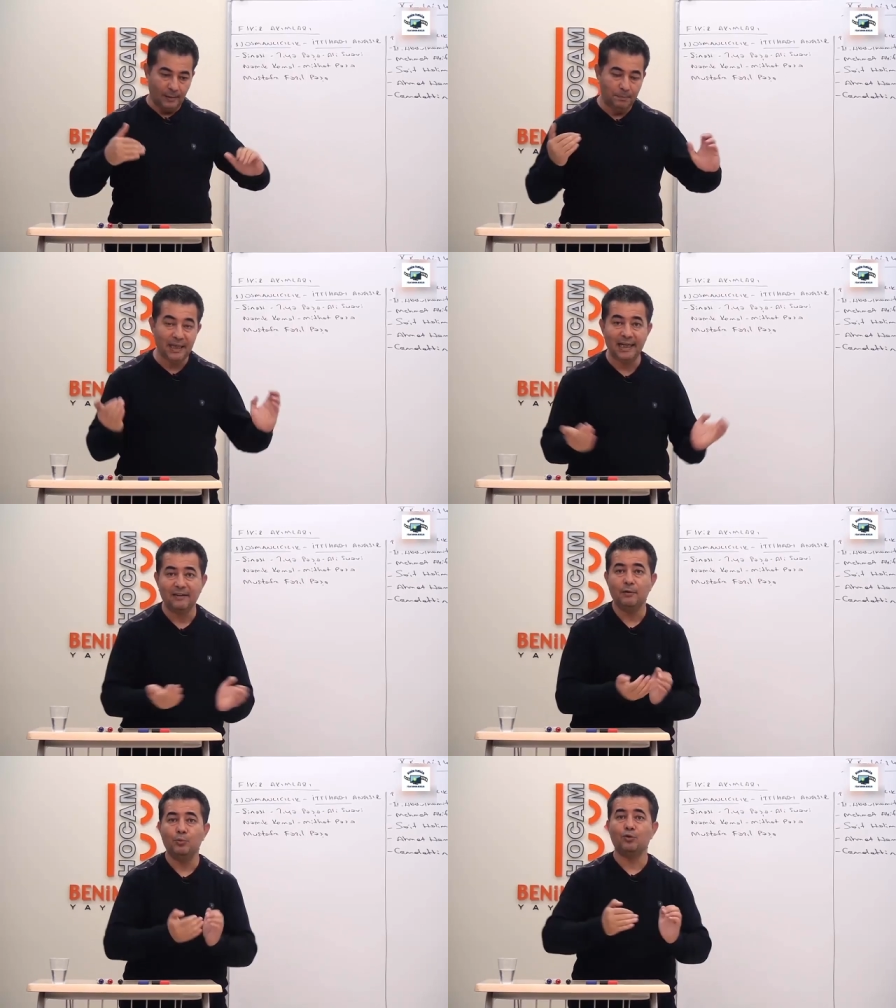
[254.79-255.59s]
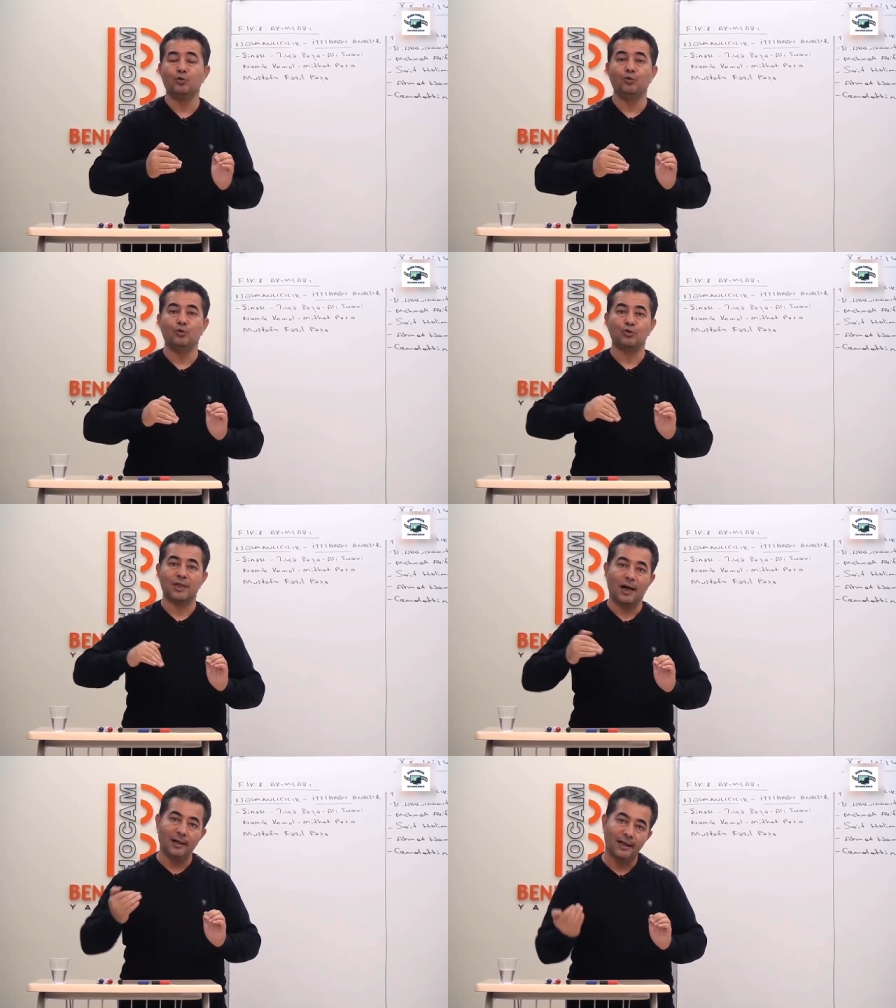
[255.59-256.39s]
Birlik ve bütünlüğü
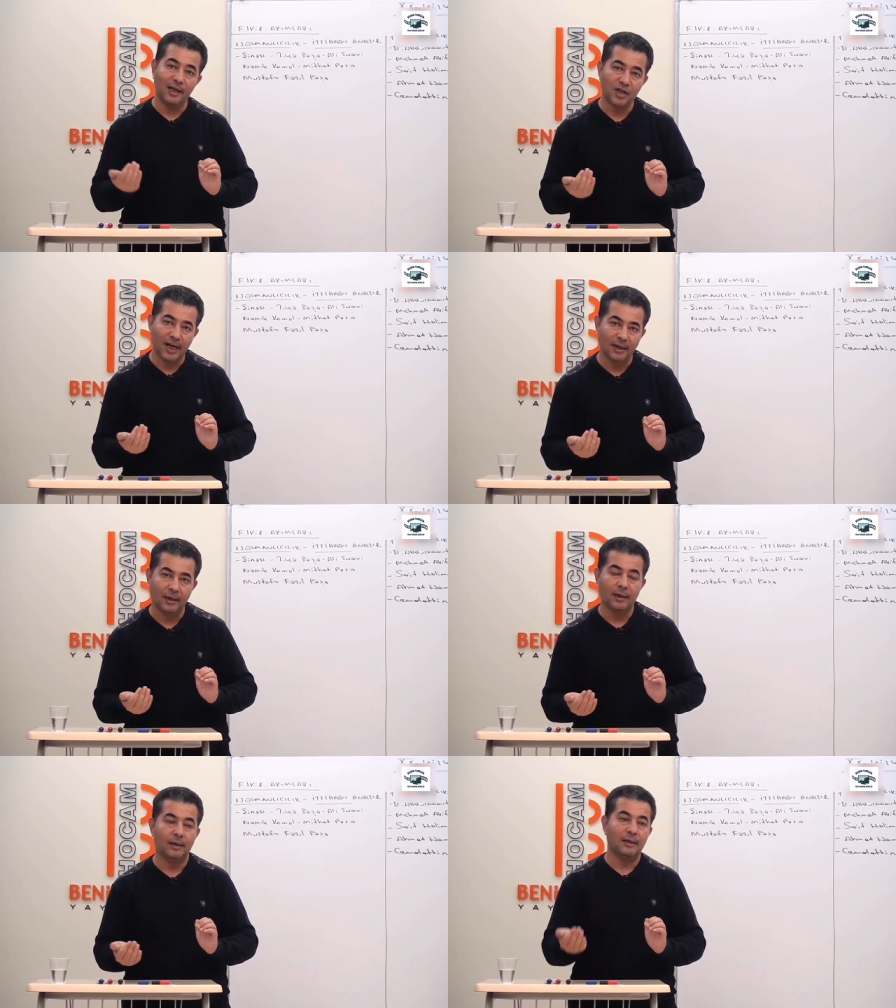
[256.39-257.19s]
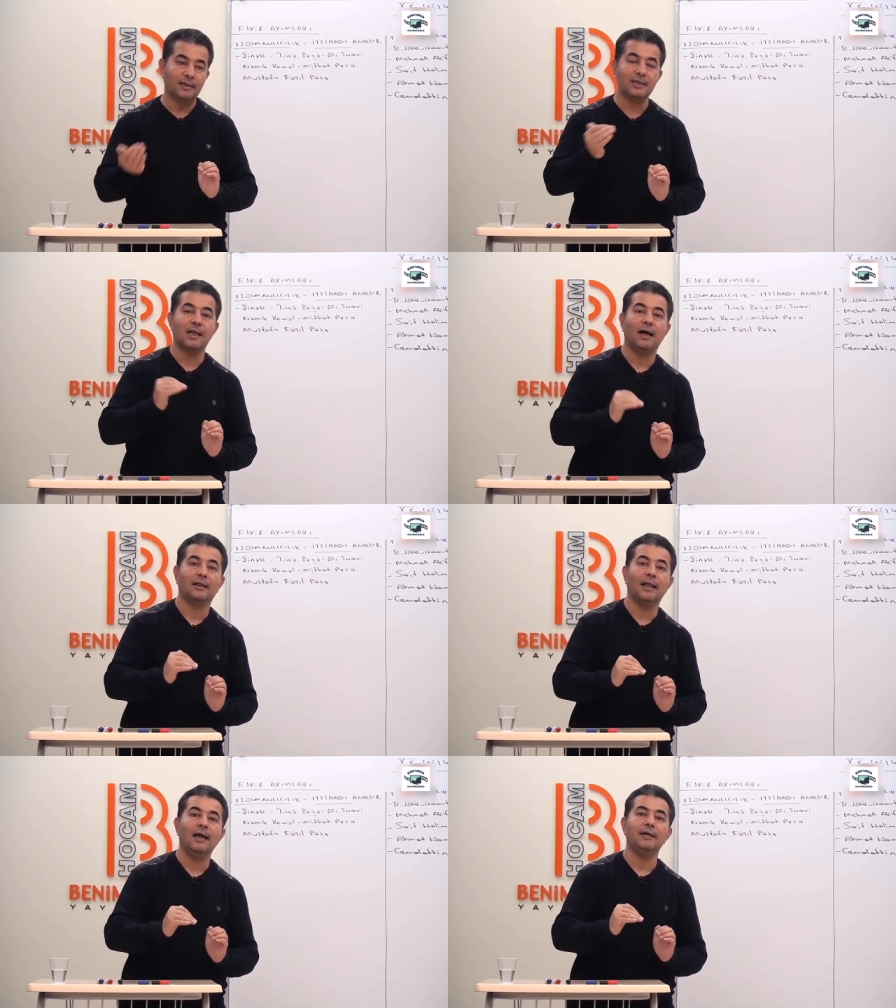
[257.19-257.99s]
sağlayacak
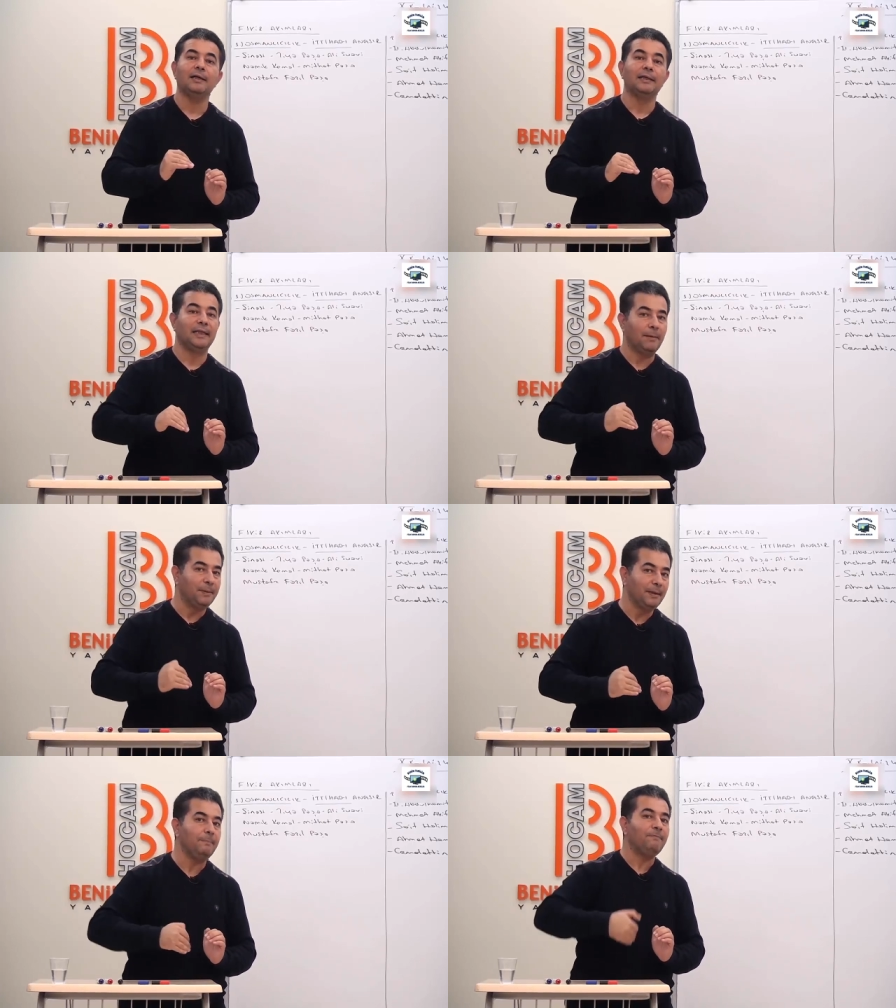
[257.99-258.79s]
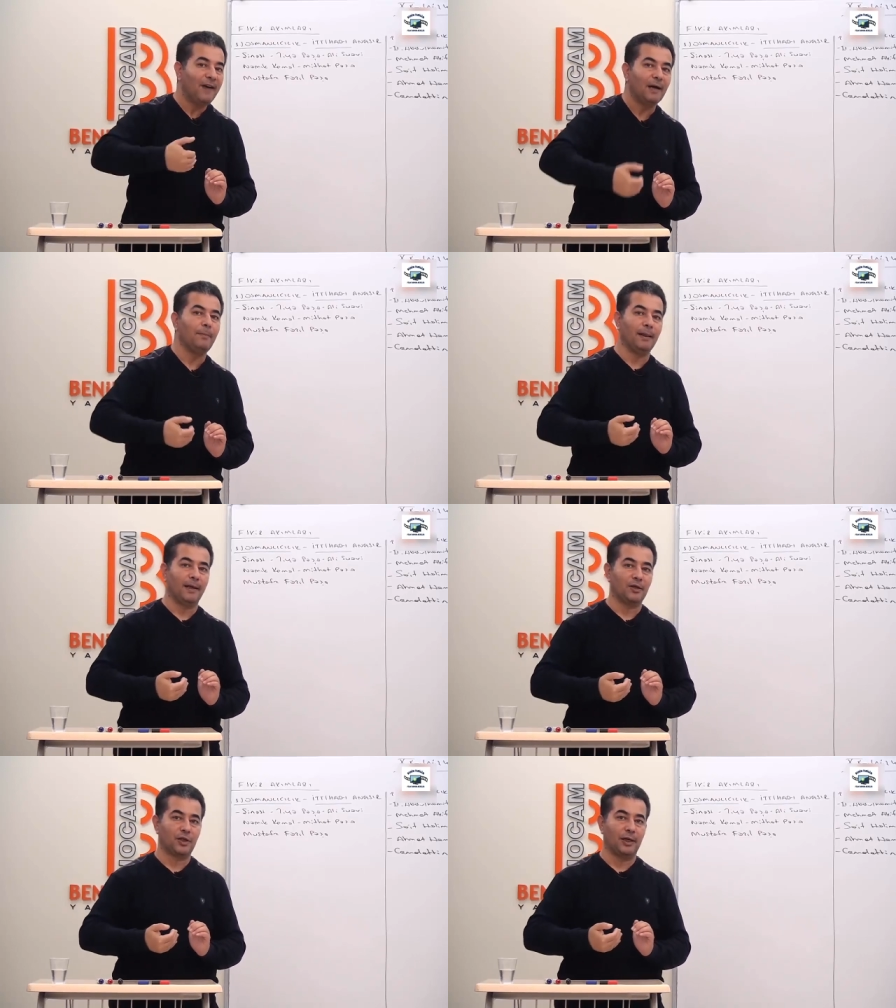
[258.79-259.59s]
ıslahatlar yapılıp
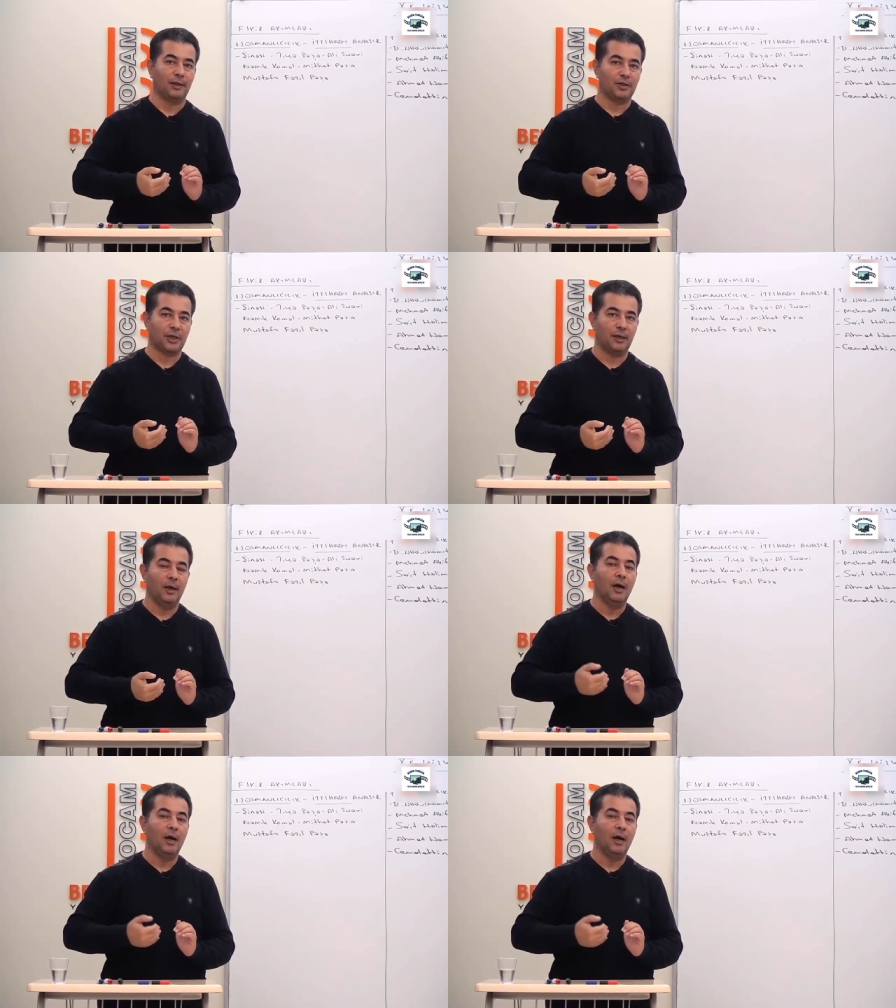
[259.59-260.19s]
fermanlar çıkarılacak.